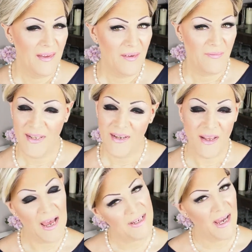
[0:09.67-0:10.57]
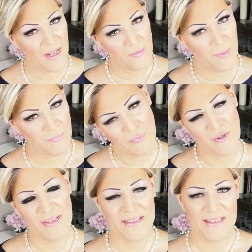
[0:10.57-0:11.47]
Wenn ihr keine Ahnung habt, wovon
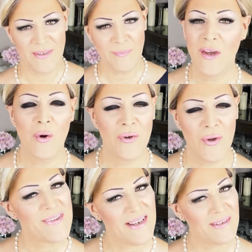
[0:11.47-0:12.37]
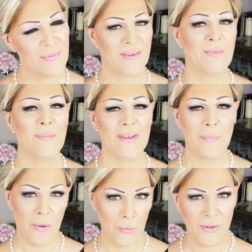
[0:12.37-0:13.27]
ich rede und neu seid auf dem Gebiet
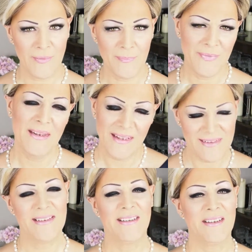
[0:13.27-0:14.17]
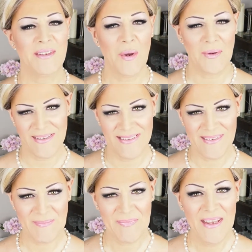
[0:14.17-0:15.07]
Perücken, dann seid ihr hier genau
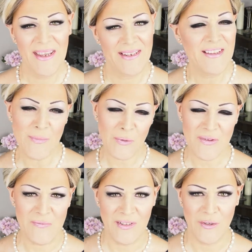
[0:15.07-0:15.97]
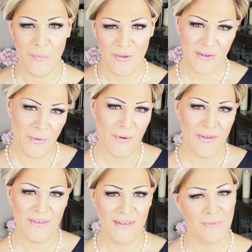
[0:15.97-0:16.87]
richtig. In diesem kurzen Video möchte ich
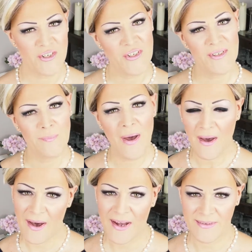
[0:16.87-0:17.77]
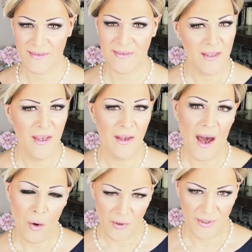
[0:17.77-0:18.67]
euch die verschiedenen Macharten,
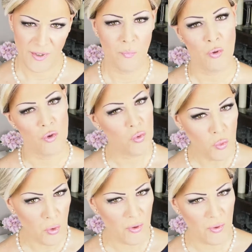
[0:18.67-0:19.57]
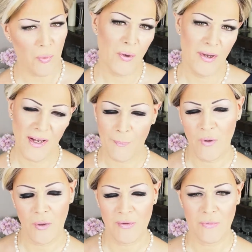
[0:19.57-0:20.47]
auch genannt Monturen oder
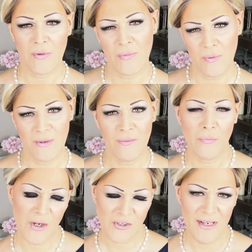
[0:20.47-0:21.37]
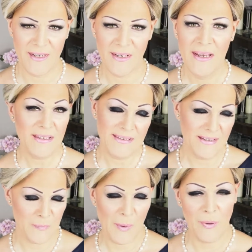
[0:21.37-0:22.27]
Kappenkonstruktionen vorstellen, die
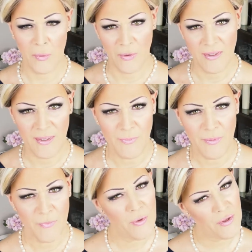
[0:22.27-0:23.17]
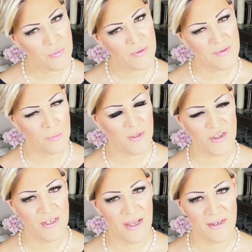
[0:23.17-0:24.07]
es bei Perücken gibt und euch kurz die
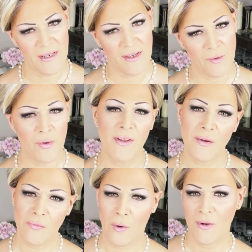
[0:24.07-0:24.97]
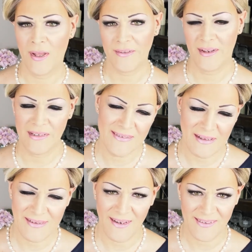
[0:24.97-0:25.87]
Unterschiede erklären und welche Vor- und Nachteile das
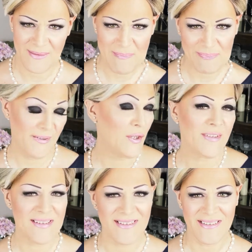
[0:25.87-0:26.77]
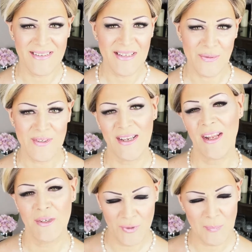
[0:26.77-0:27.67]
Ganze hat. Wenn euch das interessiert und ihr
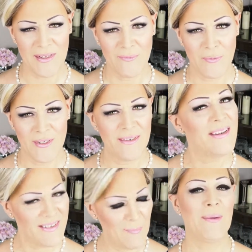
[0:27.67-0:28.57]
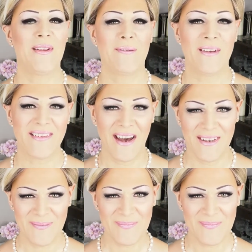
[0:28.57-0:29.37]
gerne durchblicken würdet, dann bleibt einfach dran.